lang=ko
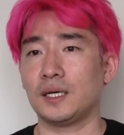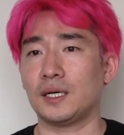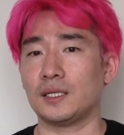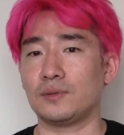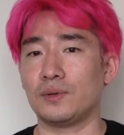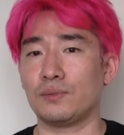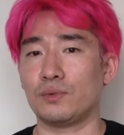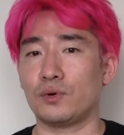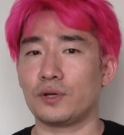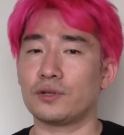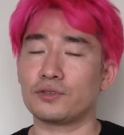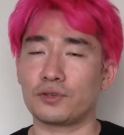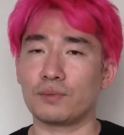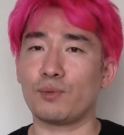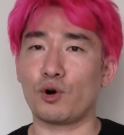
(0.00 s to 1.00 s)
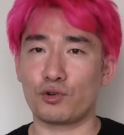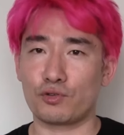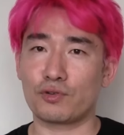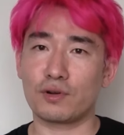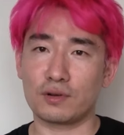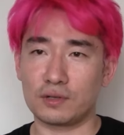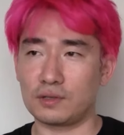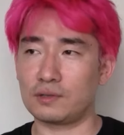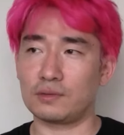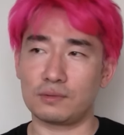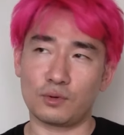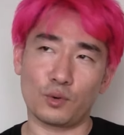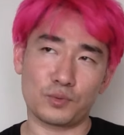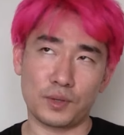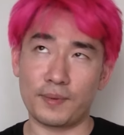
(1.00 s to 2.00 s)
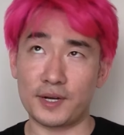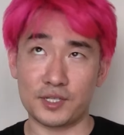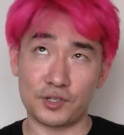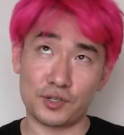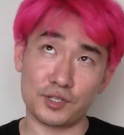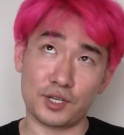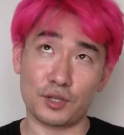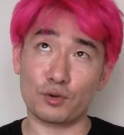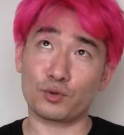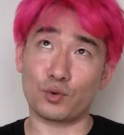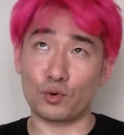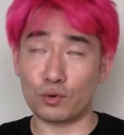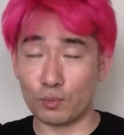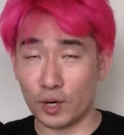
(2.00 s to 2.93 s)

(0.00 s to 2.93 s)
아니면 뭐 예를 들어서 머큐럴 그 옵티마이제이션 제대로 돌고